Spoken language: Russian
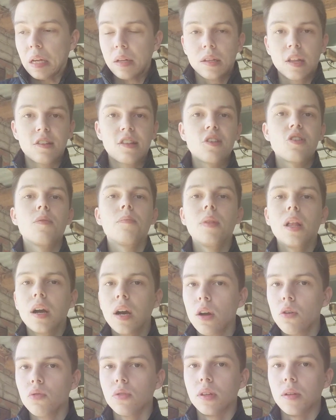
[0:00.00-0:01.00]
достаточно
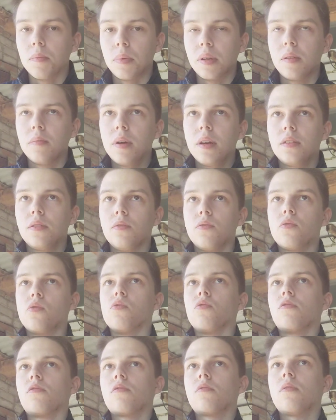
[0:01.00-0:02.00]
благородный, понимаете,
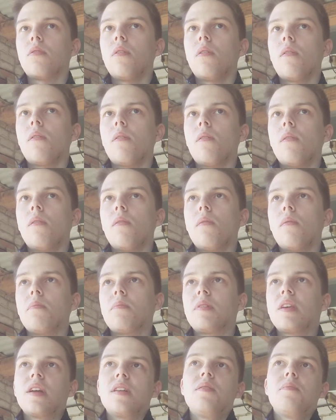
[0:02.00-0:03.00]
вкус. Э,
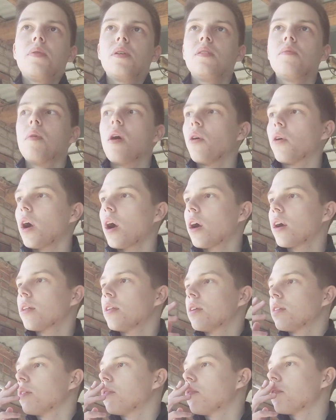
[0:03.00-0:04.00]
я не понимаю, как
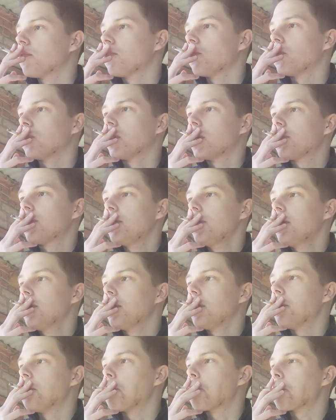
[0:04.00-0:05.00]
они этого всего
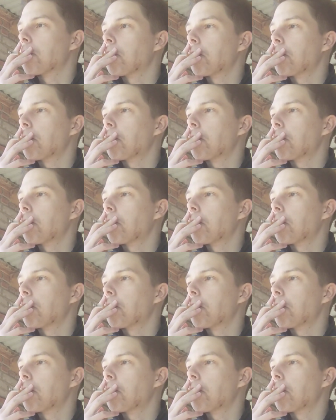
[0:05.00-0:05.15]
достигли.